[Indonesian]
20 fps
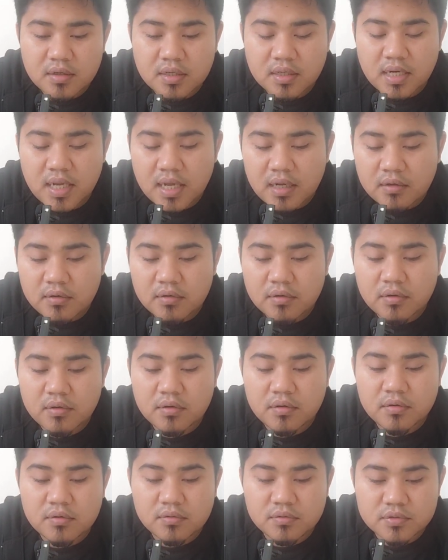lak
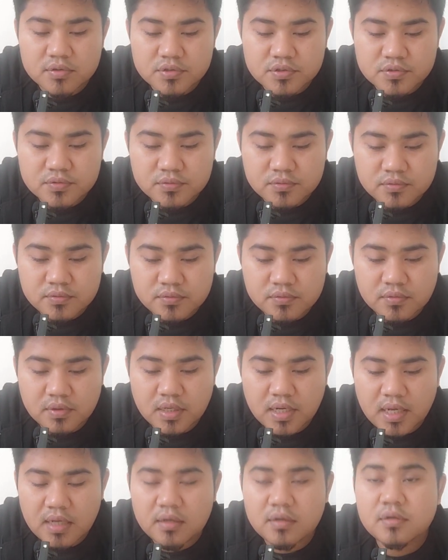kusu
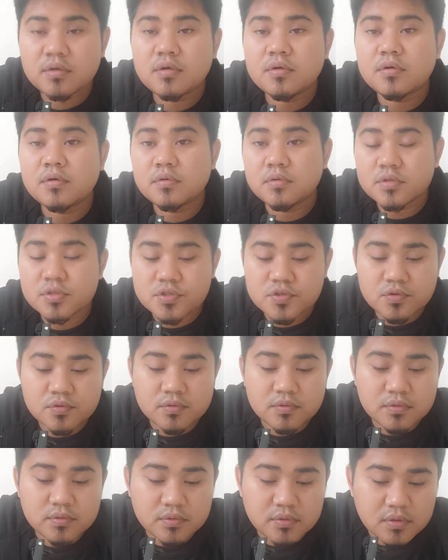lak
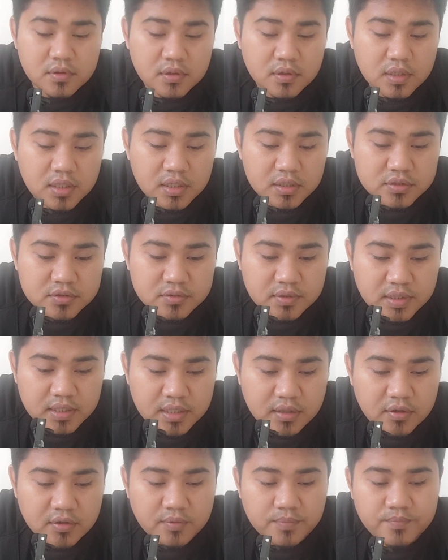kusuro langsung
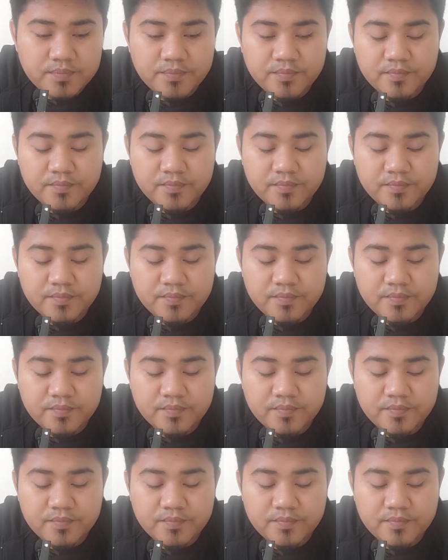kena kop